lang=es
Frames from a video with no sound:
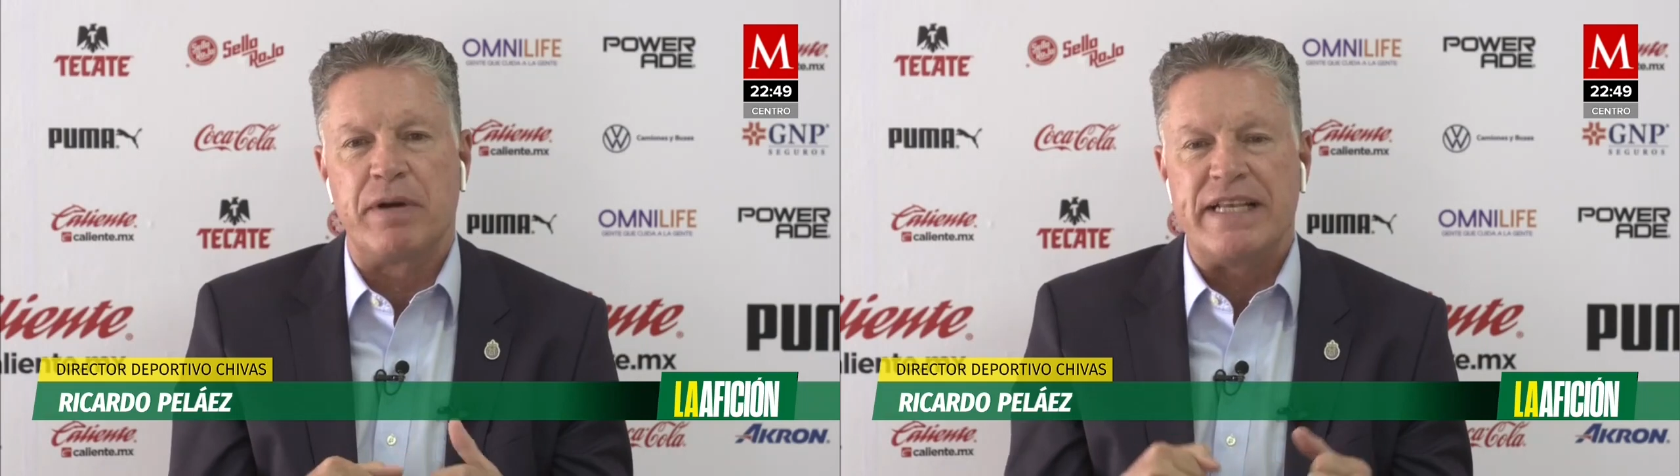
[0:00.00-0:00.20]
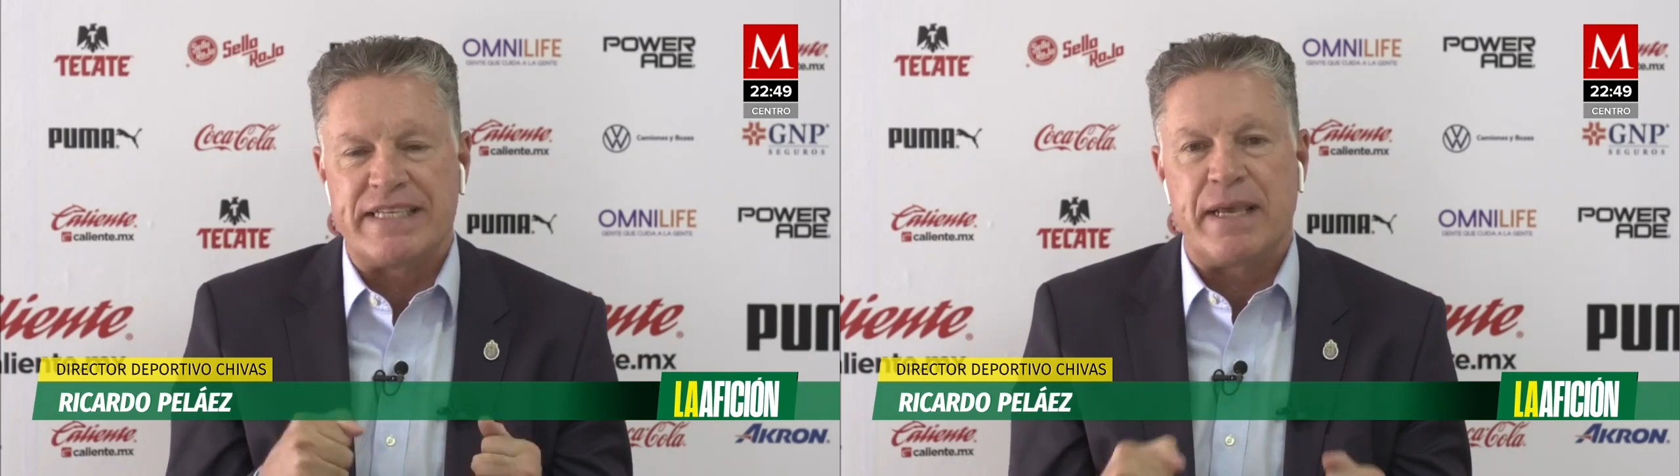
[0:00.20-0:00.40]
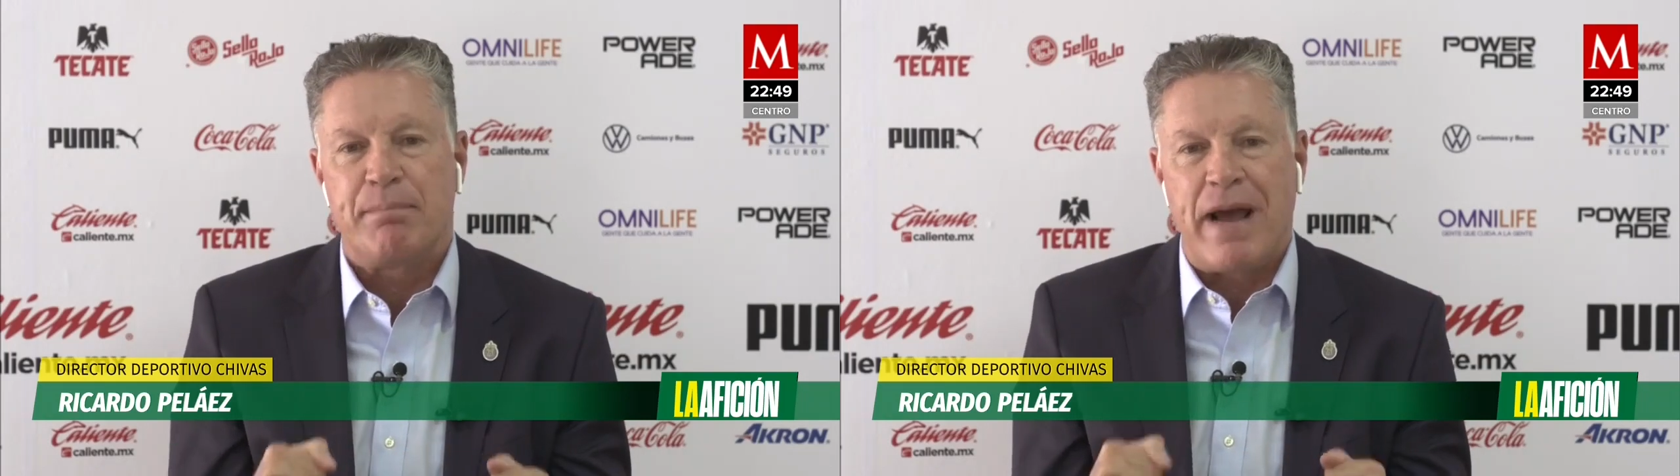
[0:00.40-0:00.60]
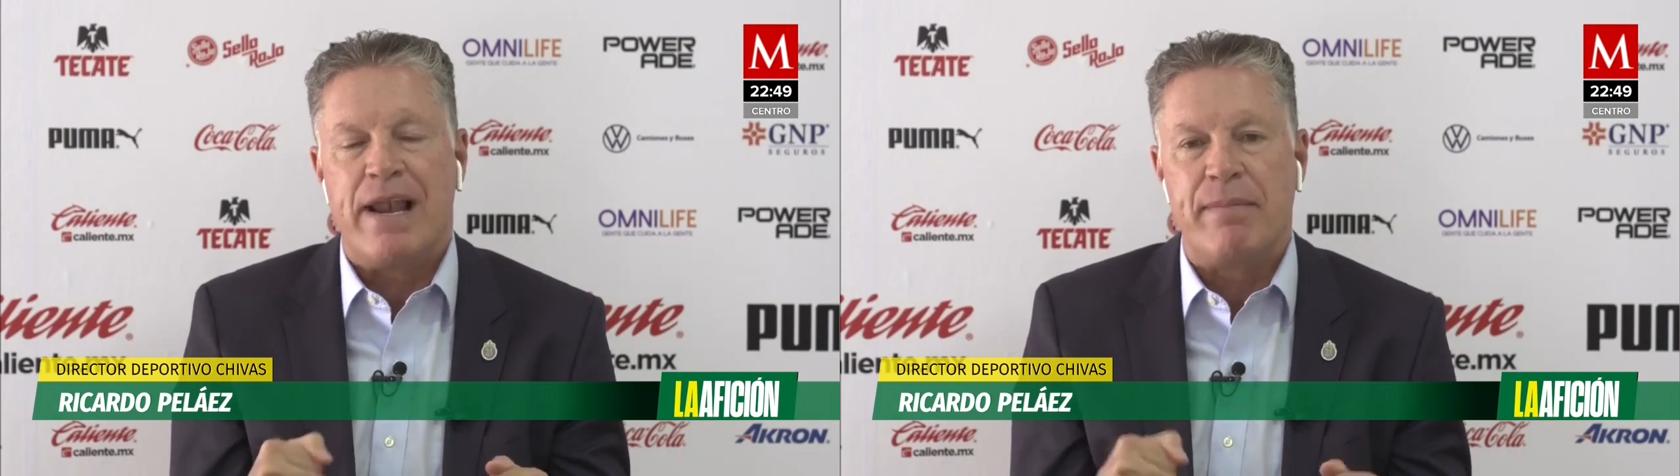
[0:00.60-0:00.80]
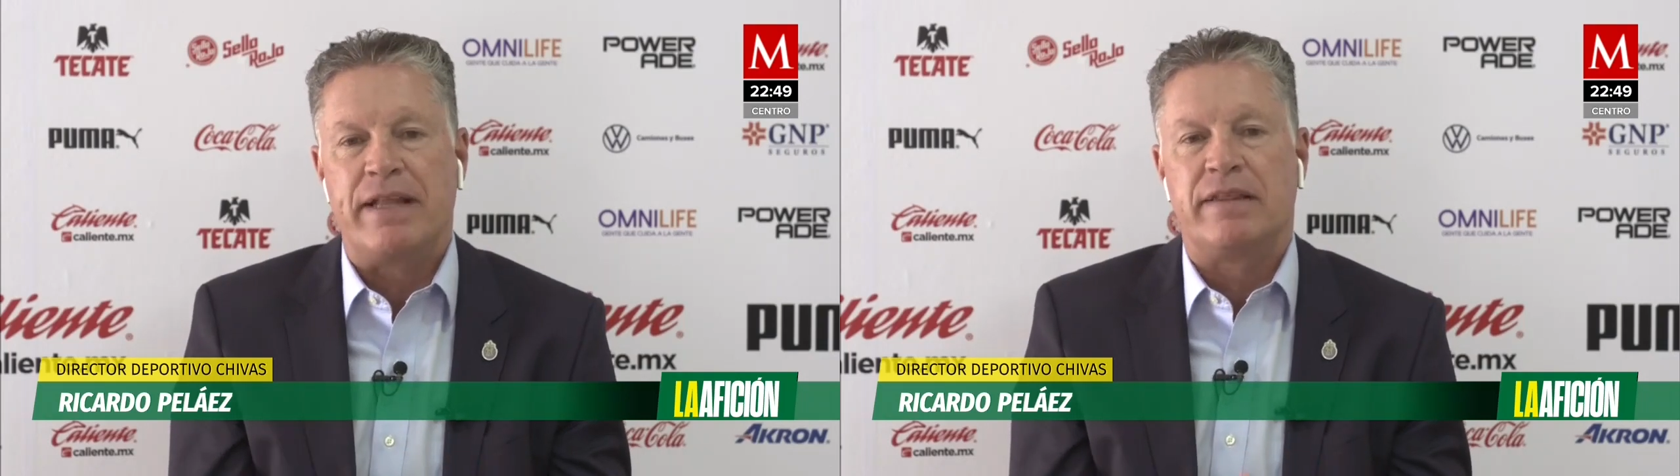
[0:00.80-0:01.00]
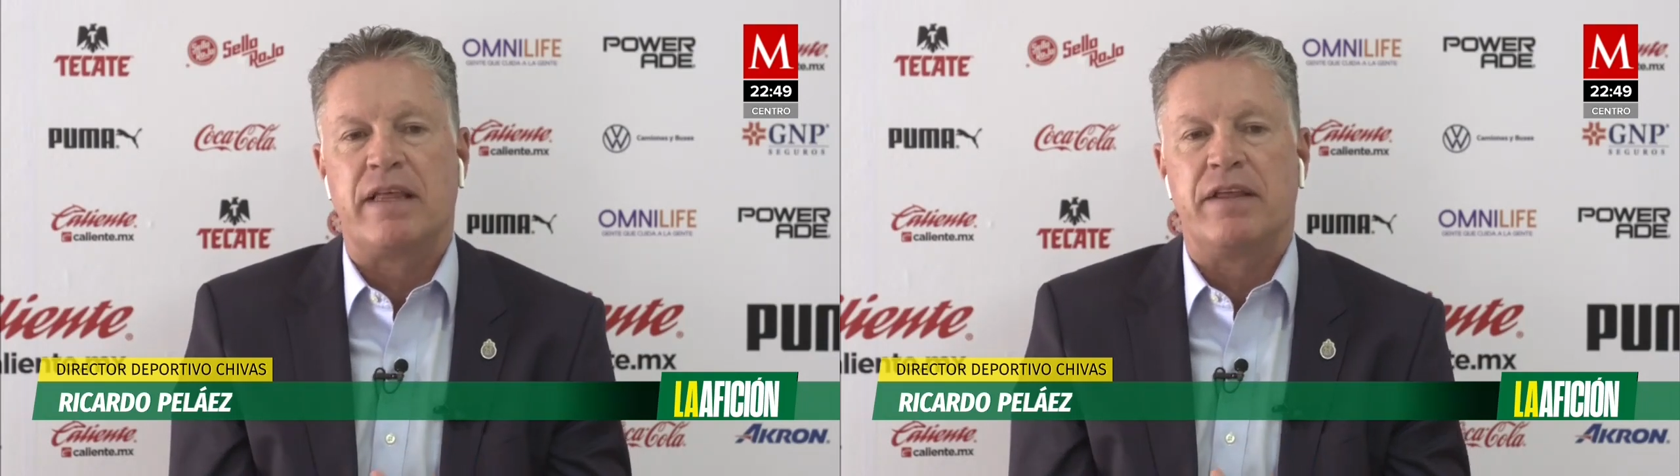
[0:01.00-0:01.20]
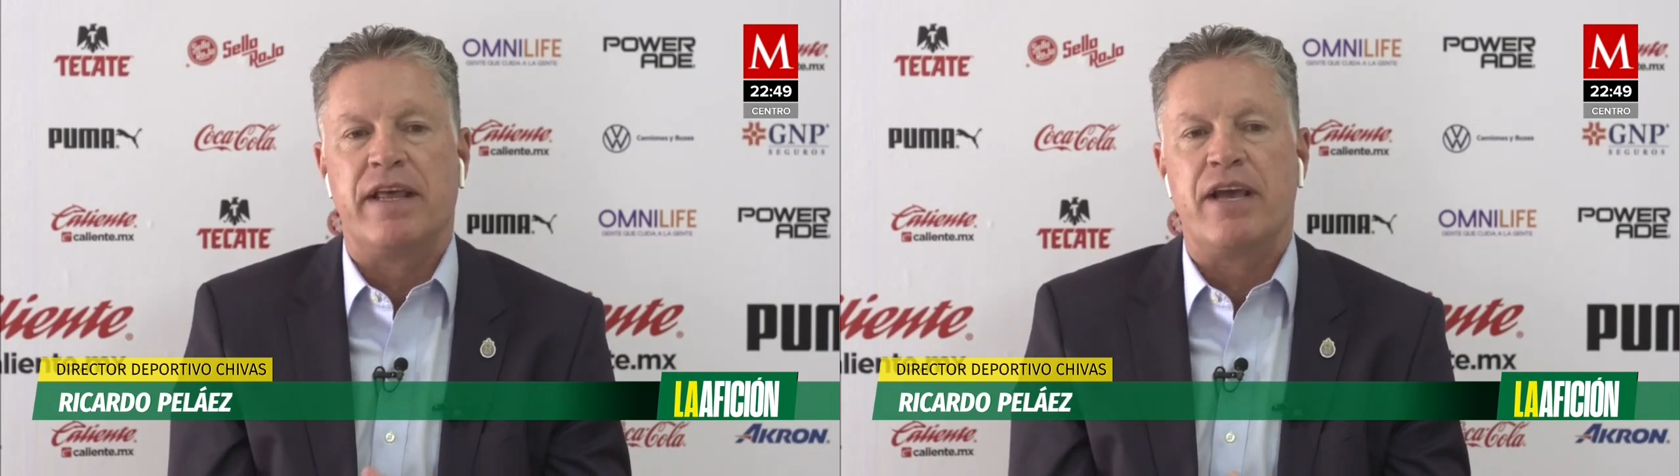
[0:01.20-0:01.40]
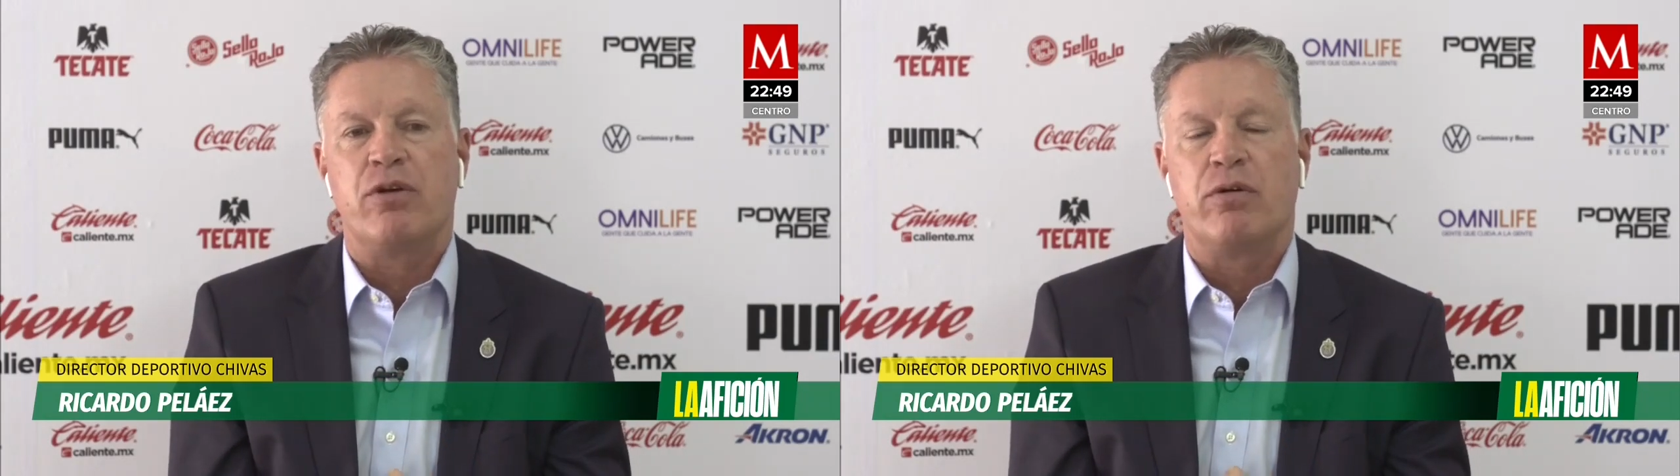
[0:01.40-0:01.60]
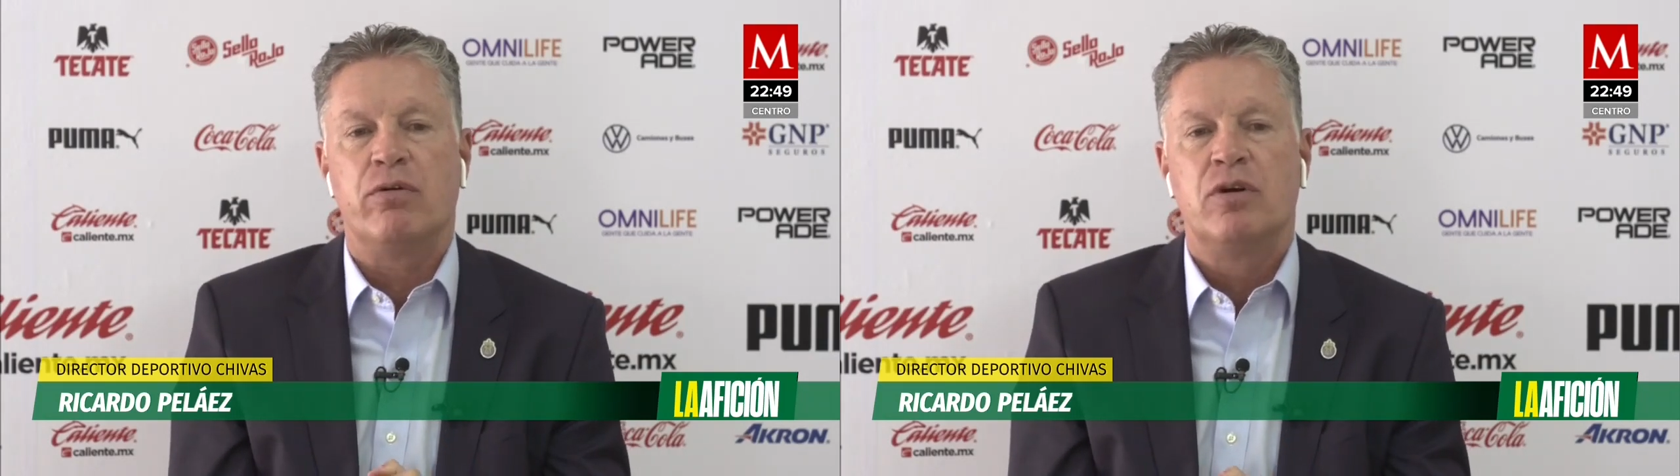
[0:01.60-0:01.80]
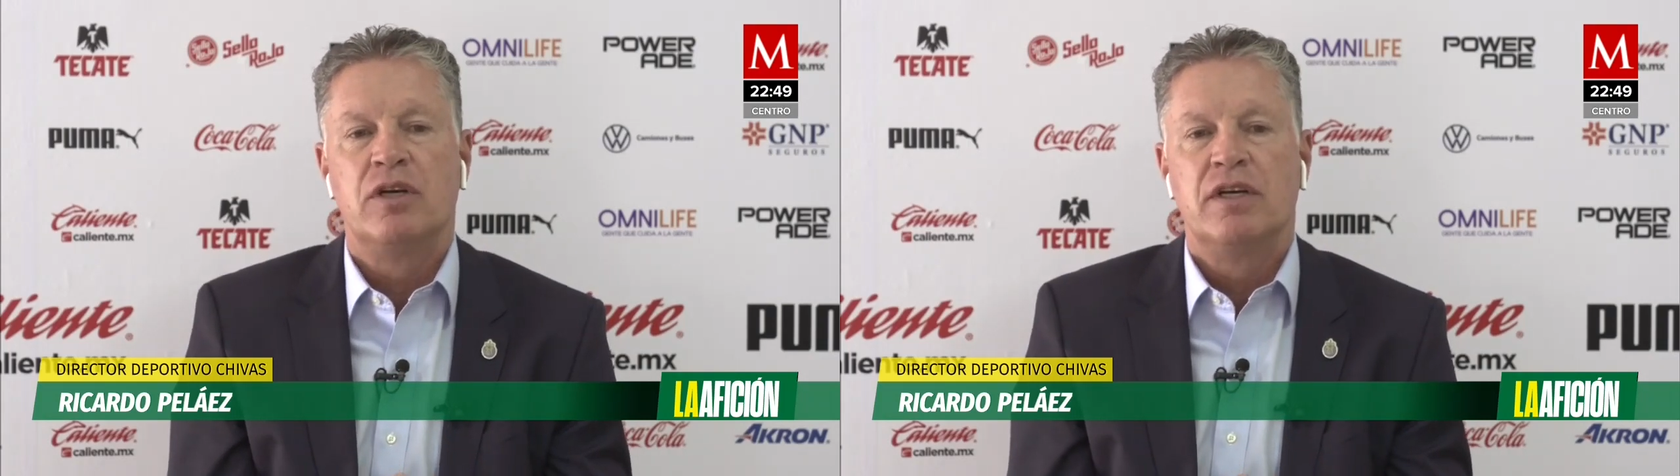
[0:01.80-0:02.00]
principalmente, diría
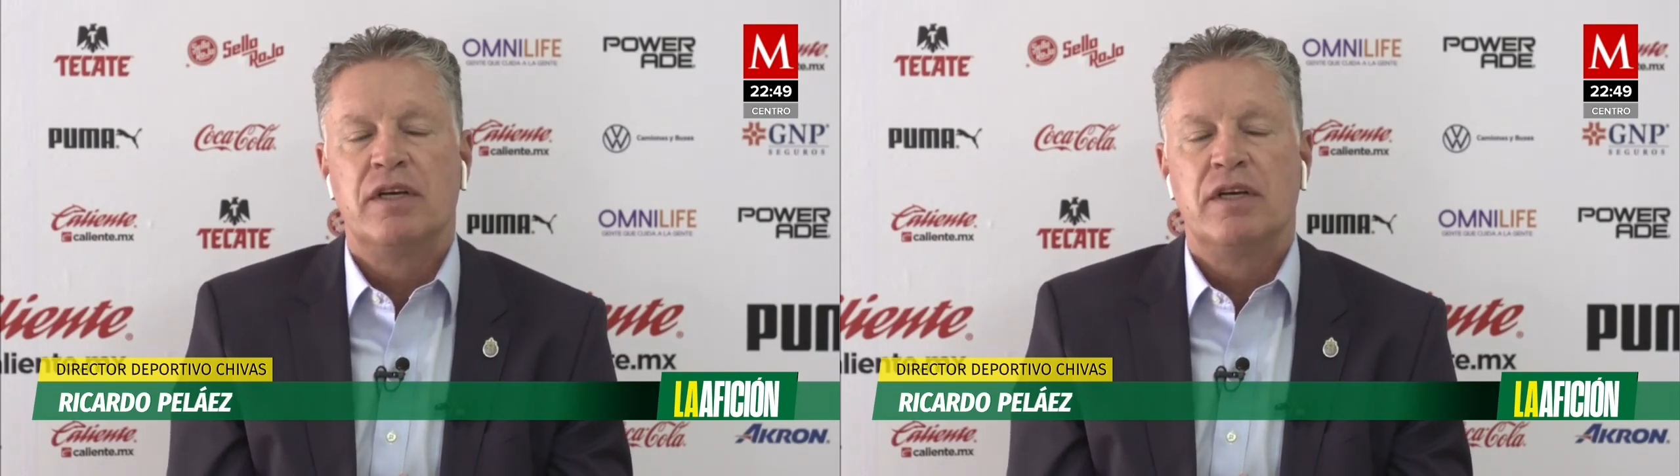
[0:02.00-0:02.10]
yo, ¿no?